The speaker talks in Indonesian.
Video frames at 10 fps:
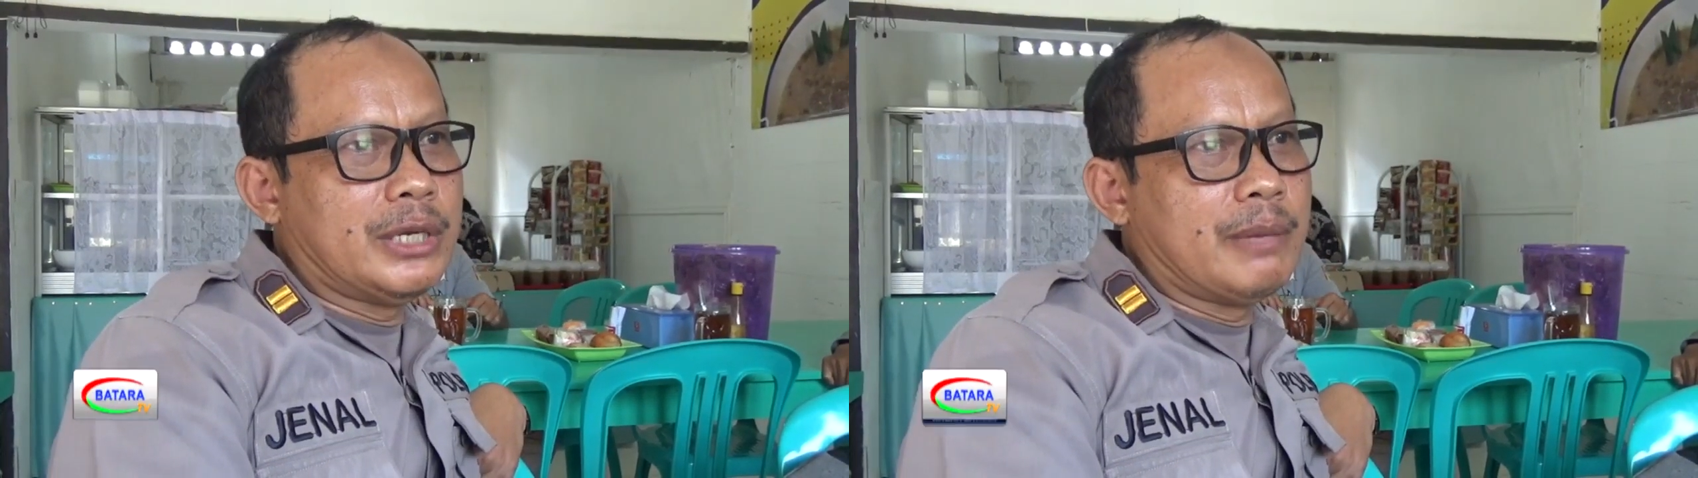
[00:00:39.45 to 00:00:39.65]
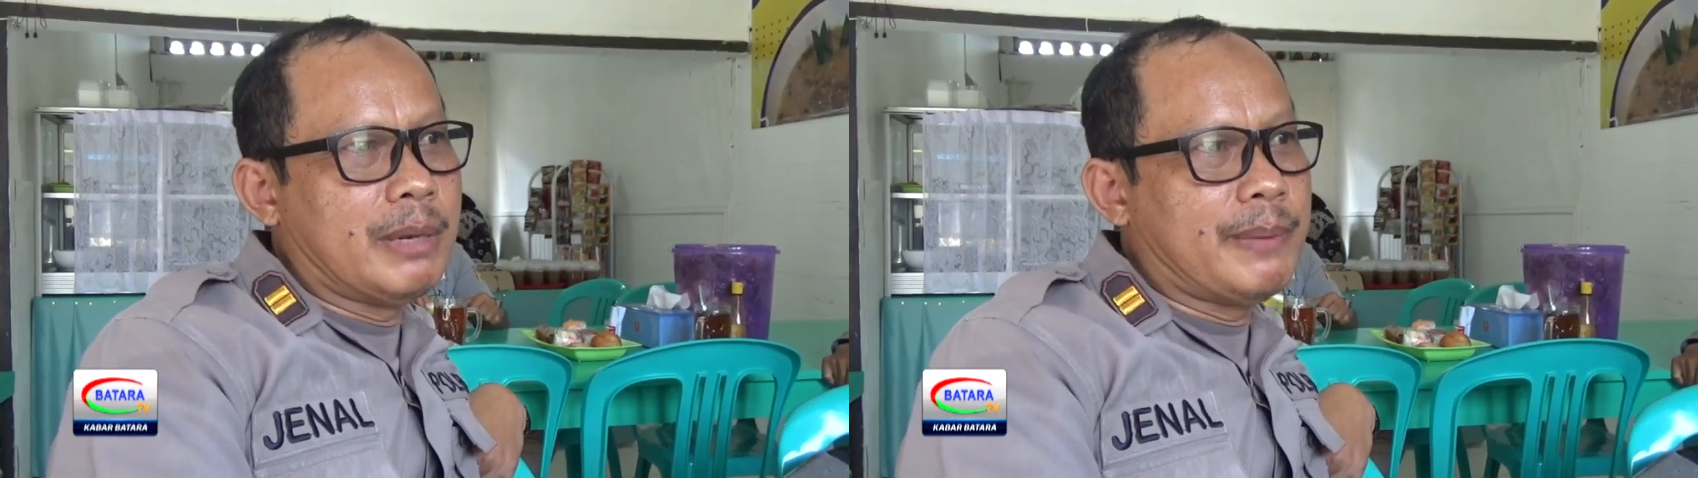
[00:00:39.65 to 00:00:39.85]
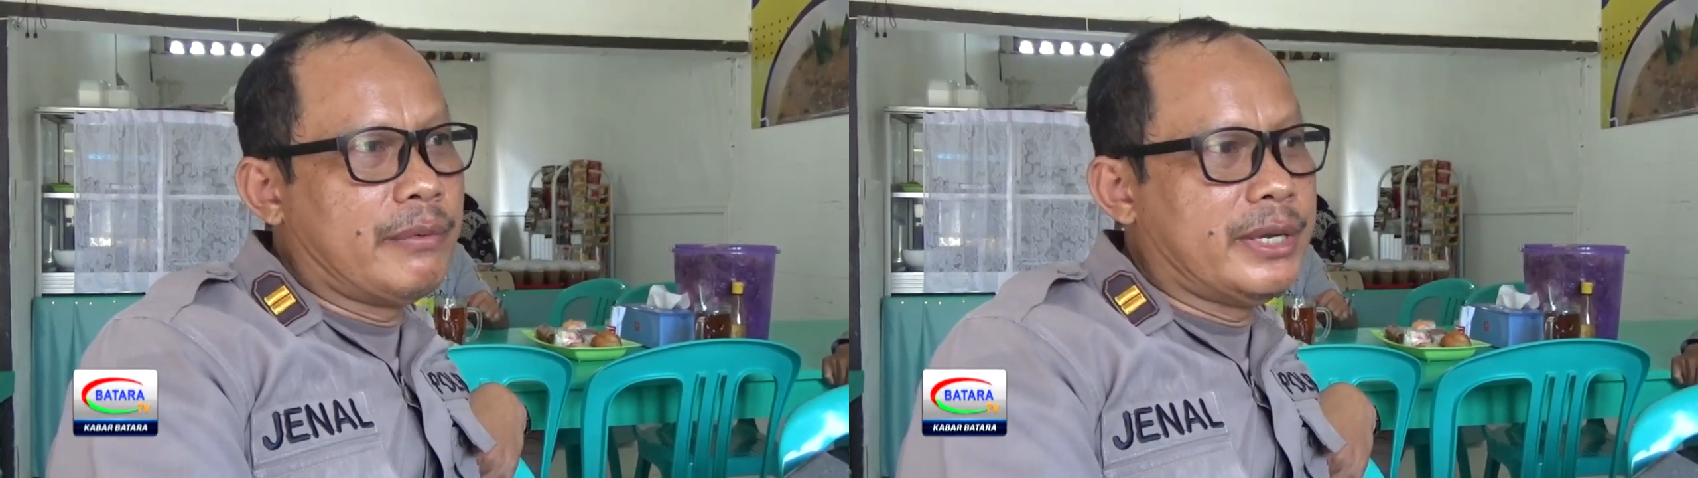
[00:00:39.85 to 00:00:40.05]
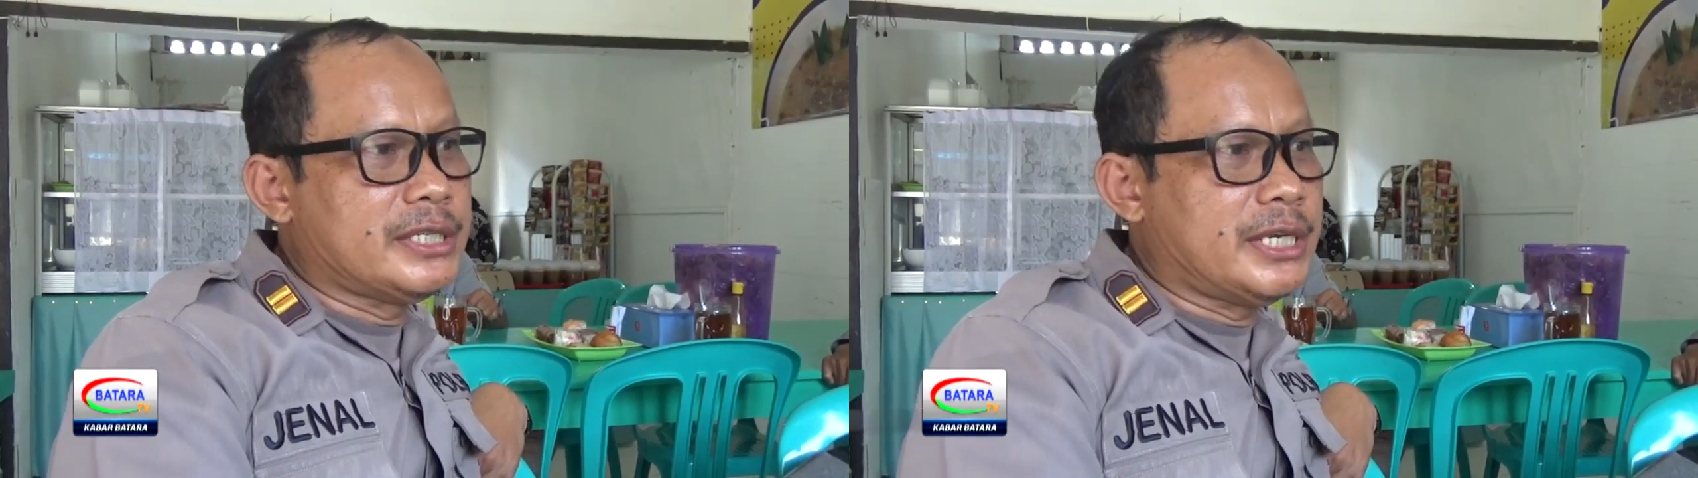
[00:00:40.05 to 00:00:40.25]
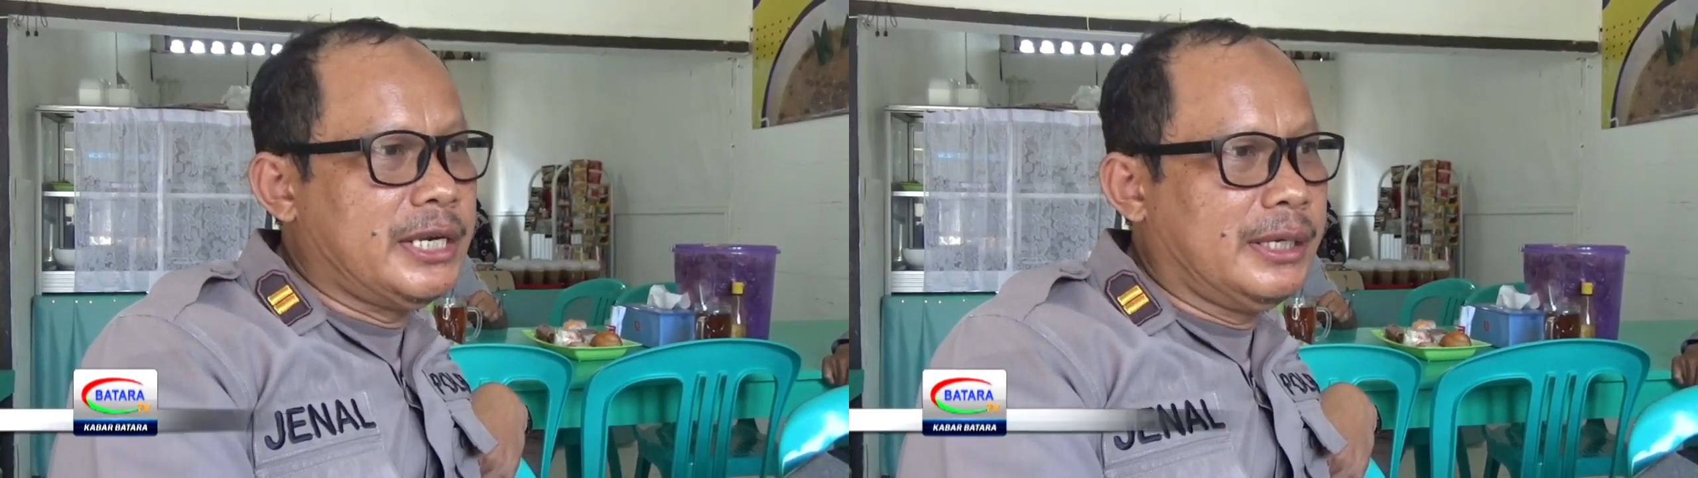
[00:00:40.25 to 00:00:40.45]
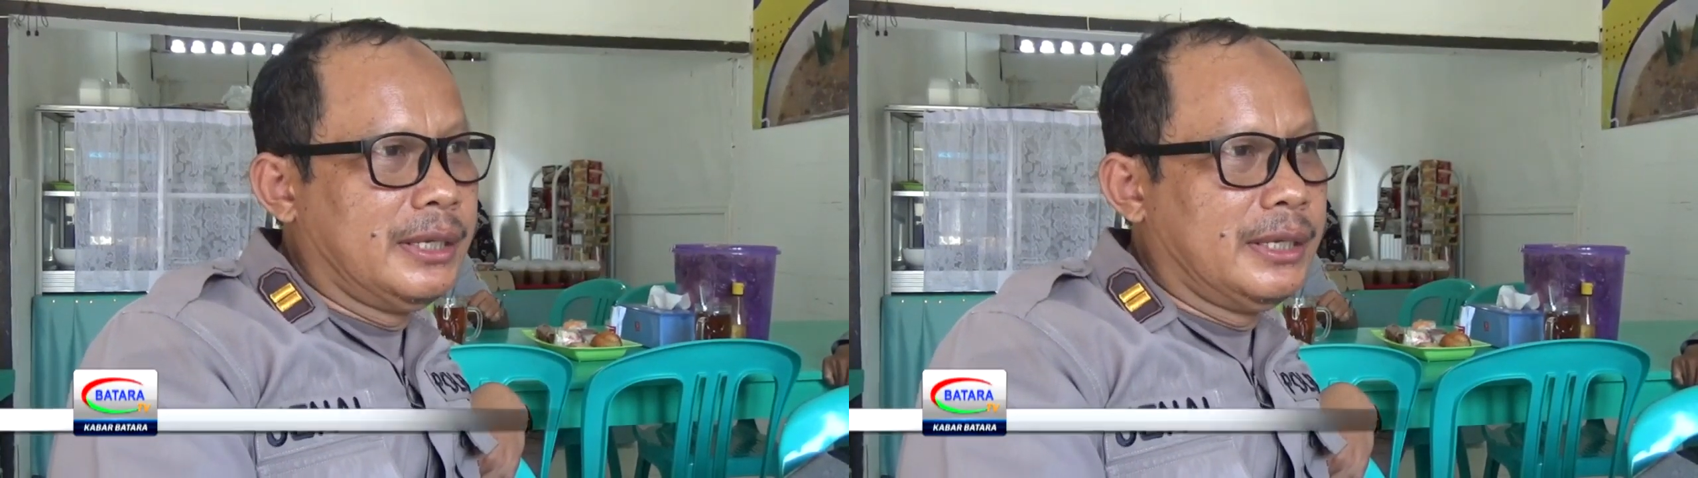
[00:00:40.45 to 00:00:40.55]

ada beberapa WC,